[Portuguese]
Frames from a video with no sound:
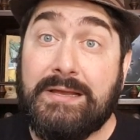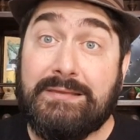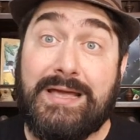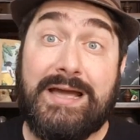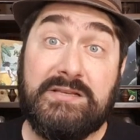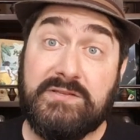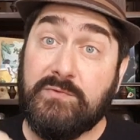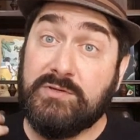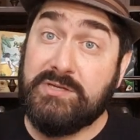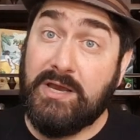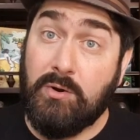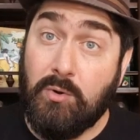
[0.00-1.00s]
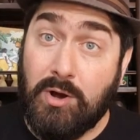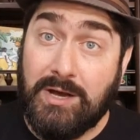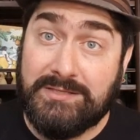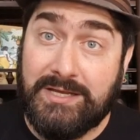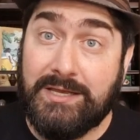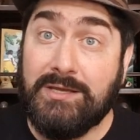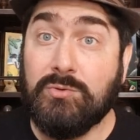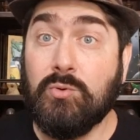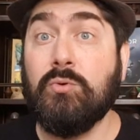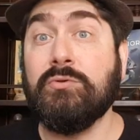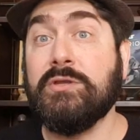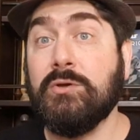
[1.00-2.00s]
Tá? E se você gosta aqui do
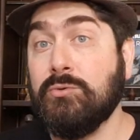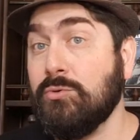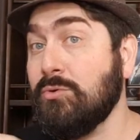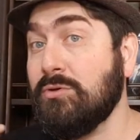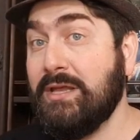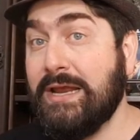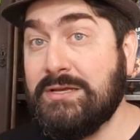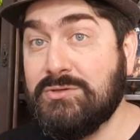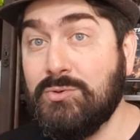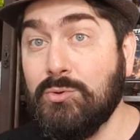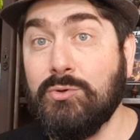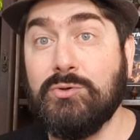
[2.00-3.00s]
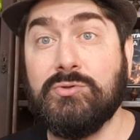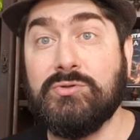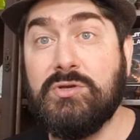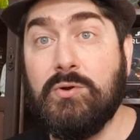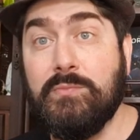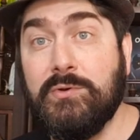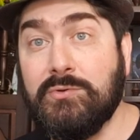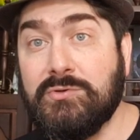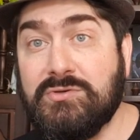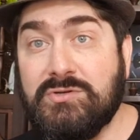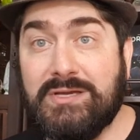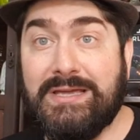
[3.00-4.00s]
conteúdo do 3 dos, dos 5
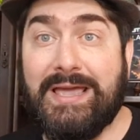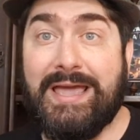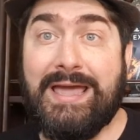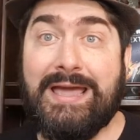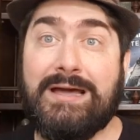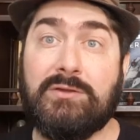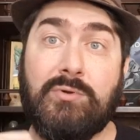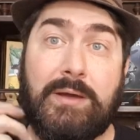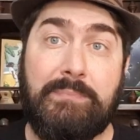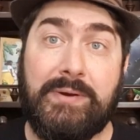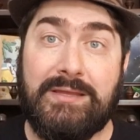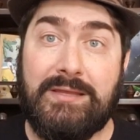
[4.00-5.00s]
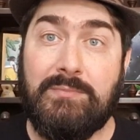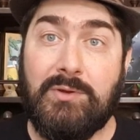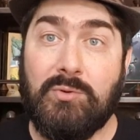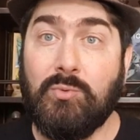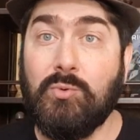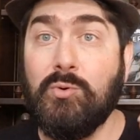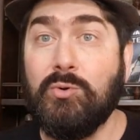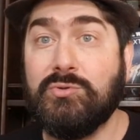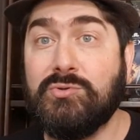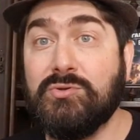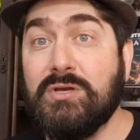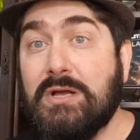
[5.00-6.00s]
minutos de guerra, do Aprenda em
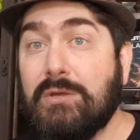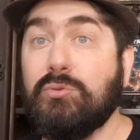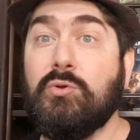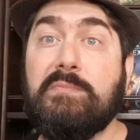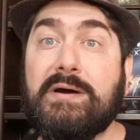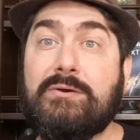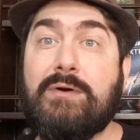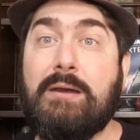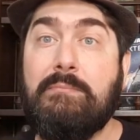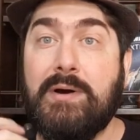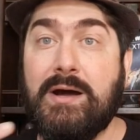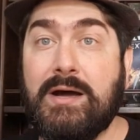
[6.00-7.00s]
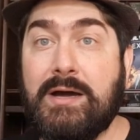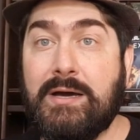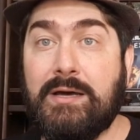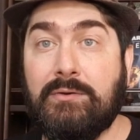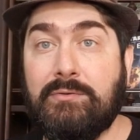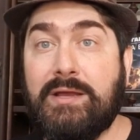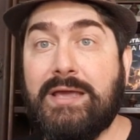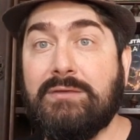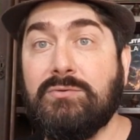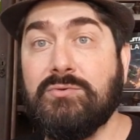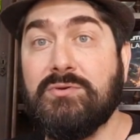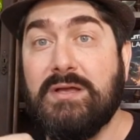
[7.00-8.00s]
Minutos, do mano a mano, né,
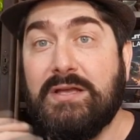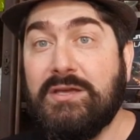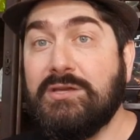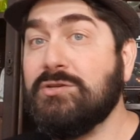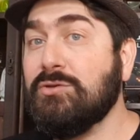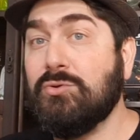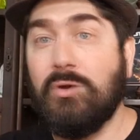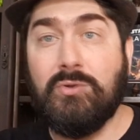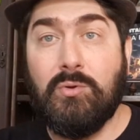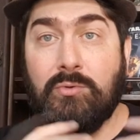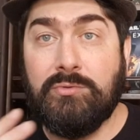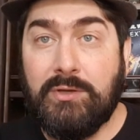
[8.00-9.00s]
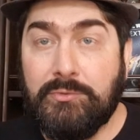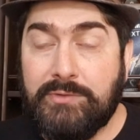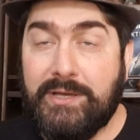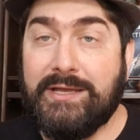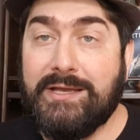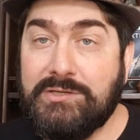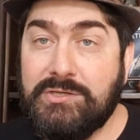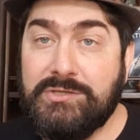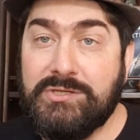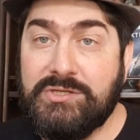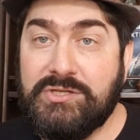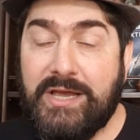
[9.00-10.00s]
do, e de todo o conteúdo aí que a
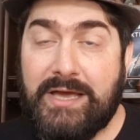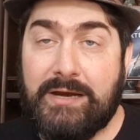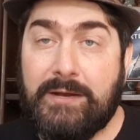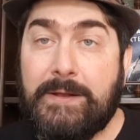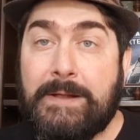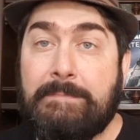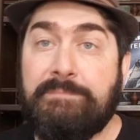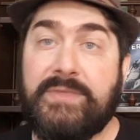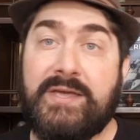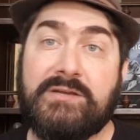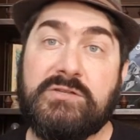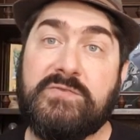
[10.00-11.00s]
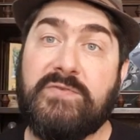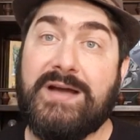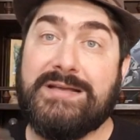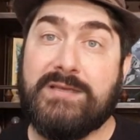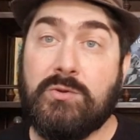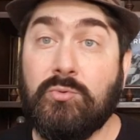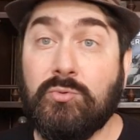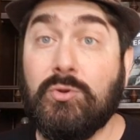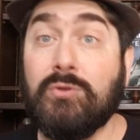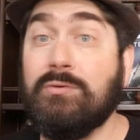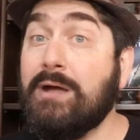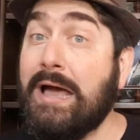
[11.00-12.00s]
gente gera, né, a gente faz aí com
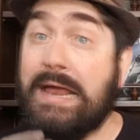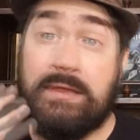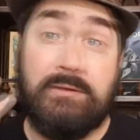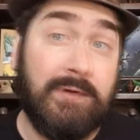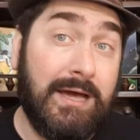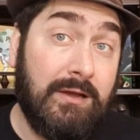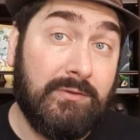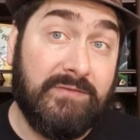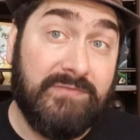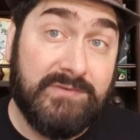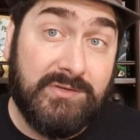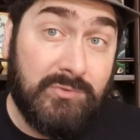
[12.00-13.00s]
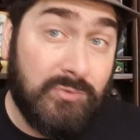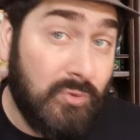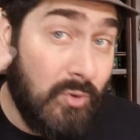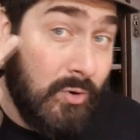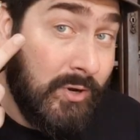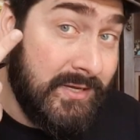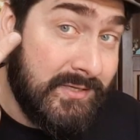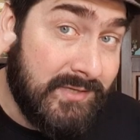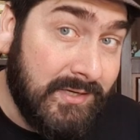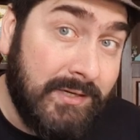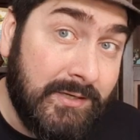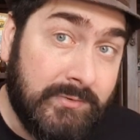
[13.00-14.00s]
todo carinho, o canal tá fazendo dois
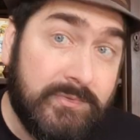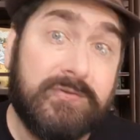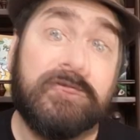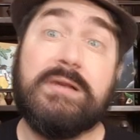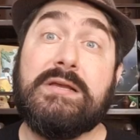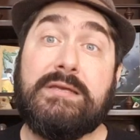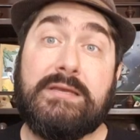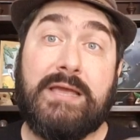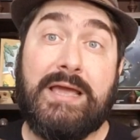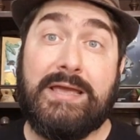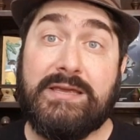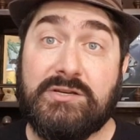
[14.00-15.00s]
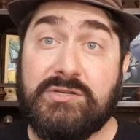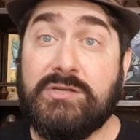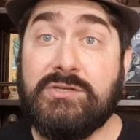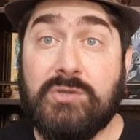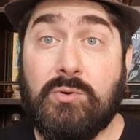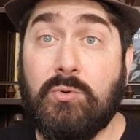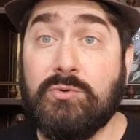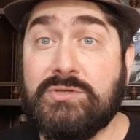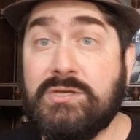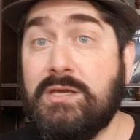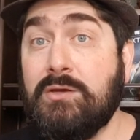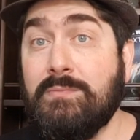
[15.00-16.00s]
anos, né, e a gente
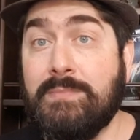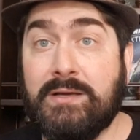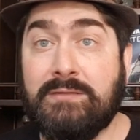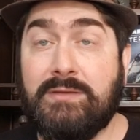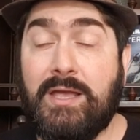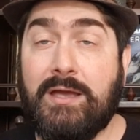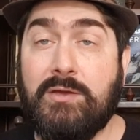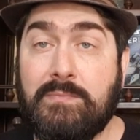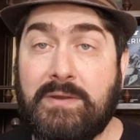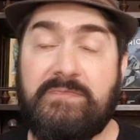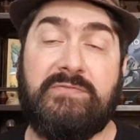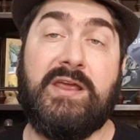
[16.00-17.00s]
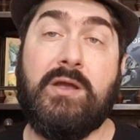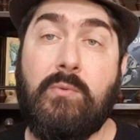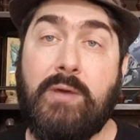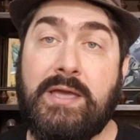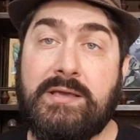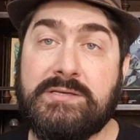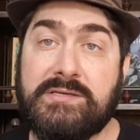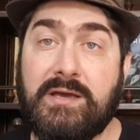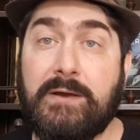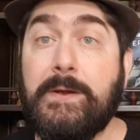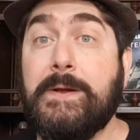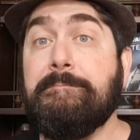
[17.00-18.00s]
conseguindo manter aí uma
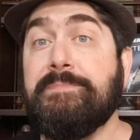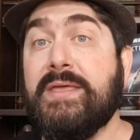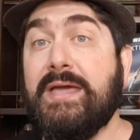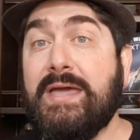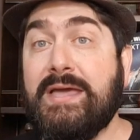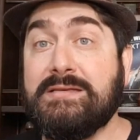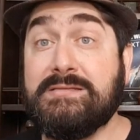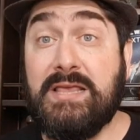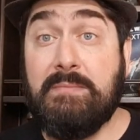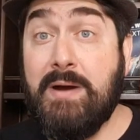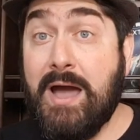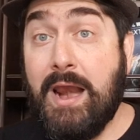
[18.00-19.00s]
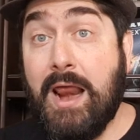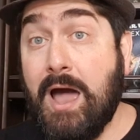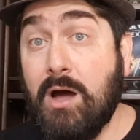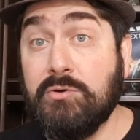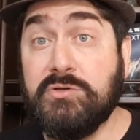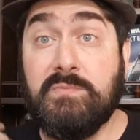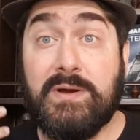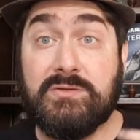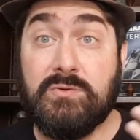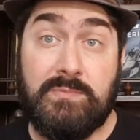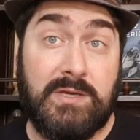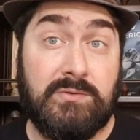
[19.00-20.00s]
frequência é, semanal de mais
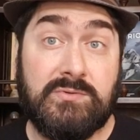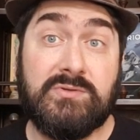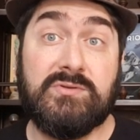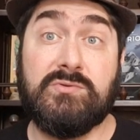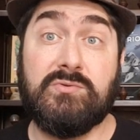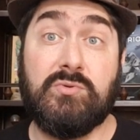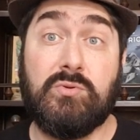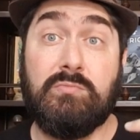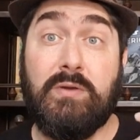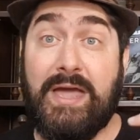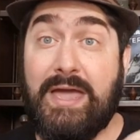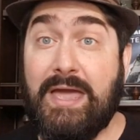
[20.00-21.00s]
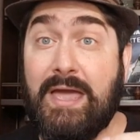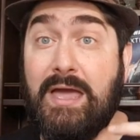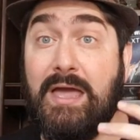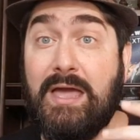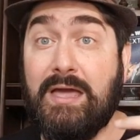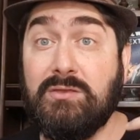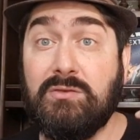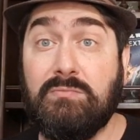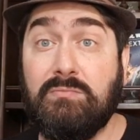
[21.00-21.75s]
ou menos é, é, é